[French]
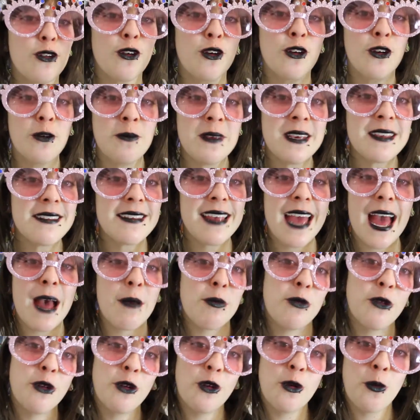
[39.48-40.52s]
ce comic c'est
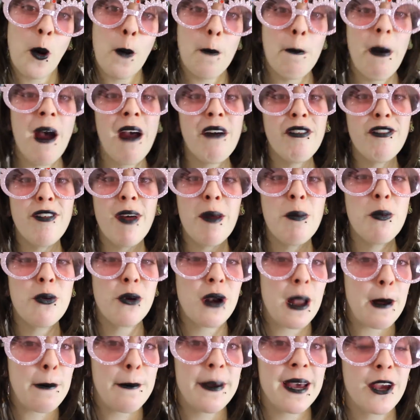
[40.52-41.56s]
absolument parfait pour
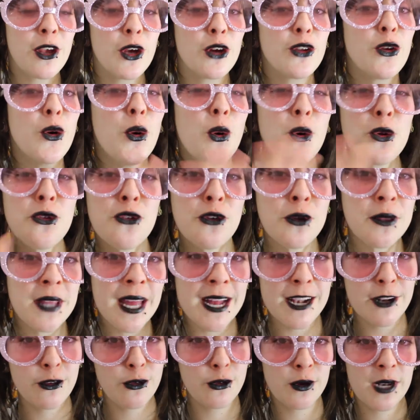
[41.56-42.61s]
la période
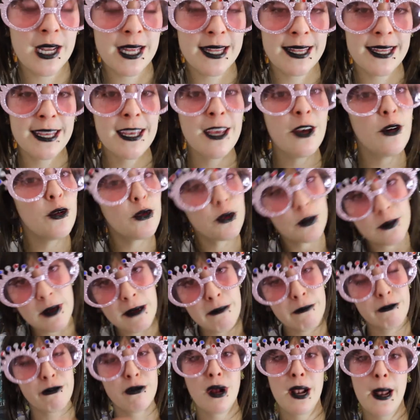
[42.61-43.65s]
automnale de l'année ou
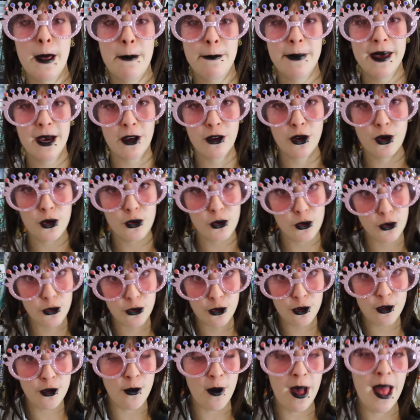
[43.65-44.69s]
même voir la période
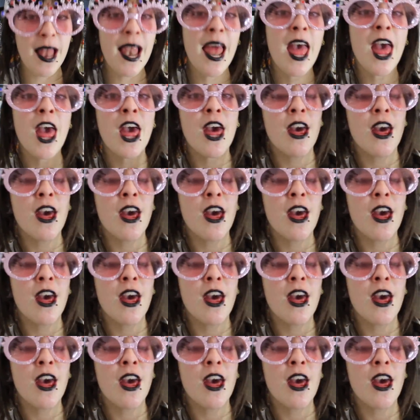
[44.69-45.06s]
de Noël.